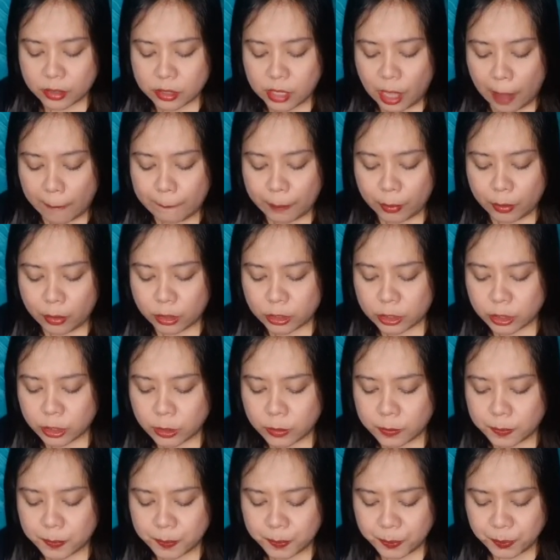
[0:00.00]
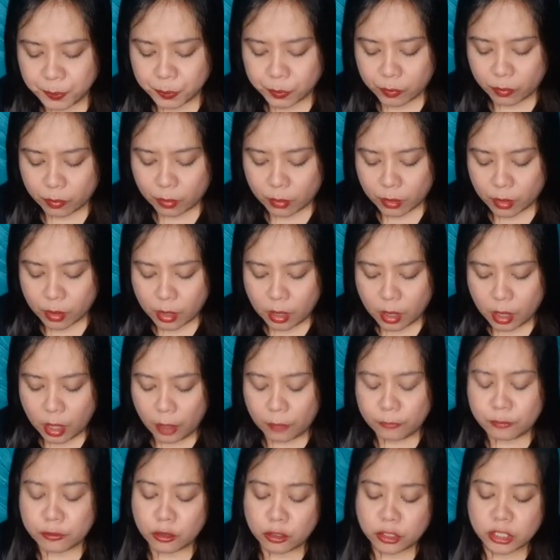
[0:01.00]
Tapos,
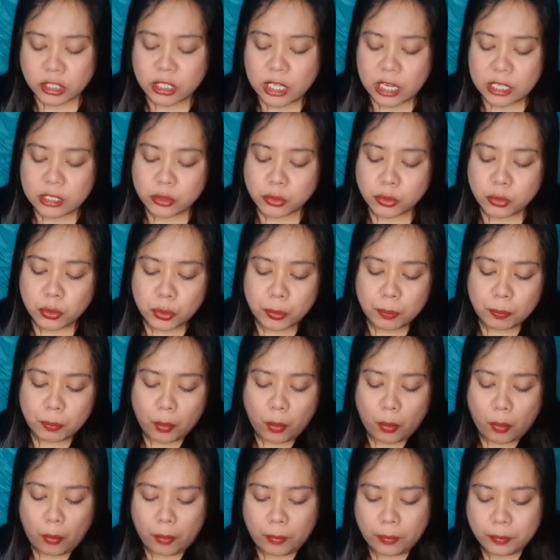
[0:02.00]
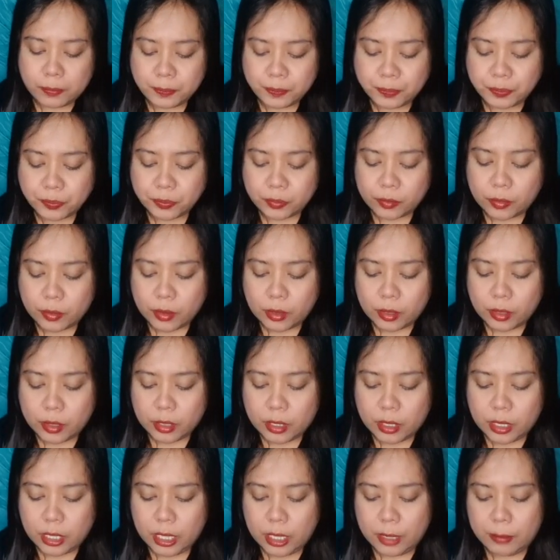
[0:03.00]
of course, dahil turbo,
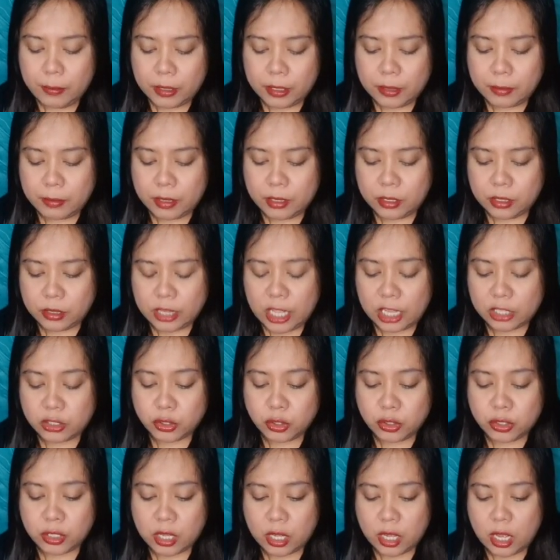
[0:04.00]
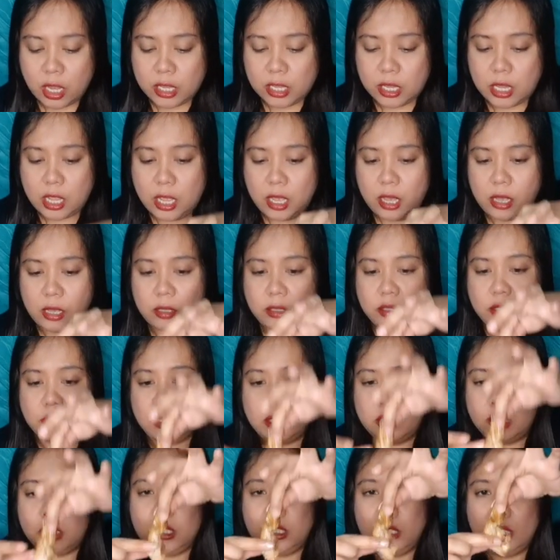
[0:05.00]
iba naman yung texture ng kanyang
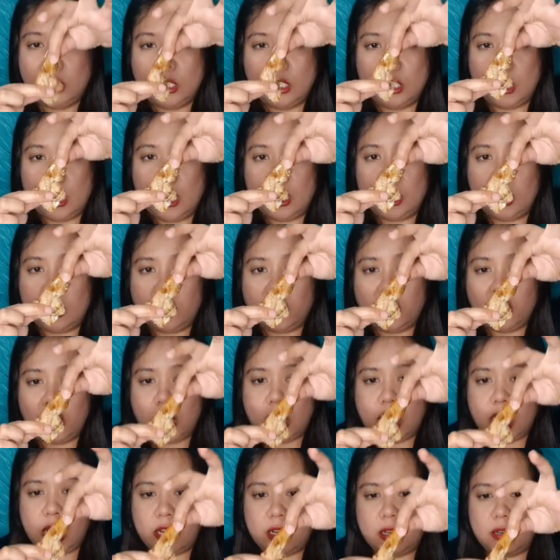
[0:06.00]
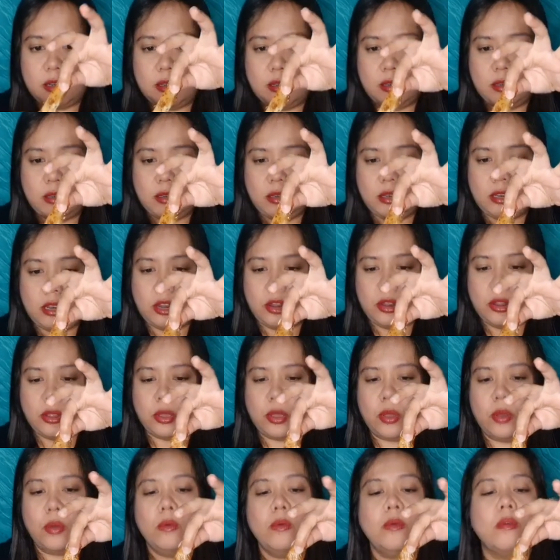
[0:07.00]
skin ng chicken. There you
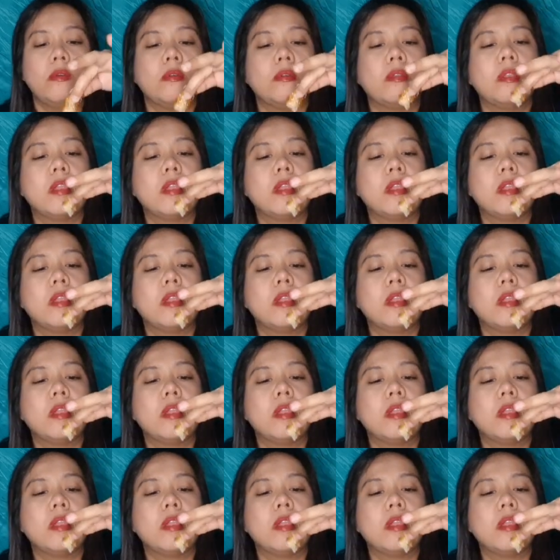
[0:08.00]
go.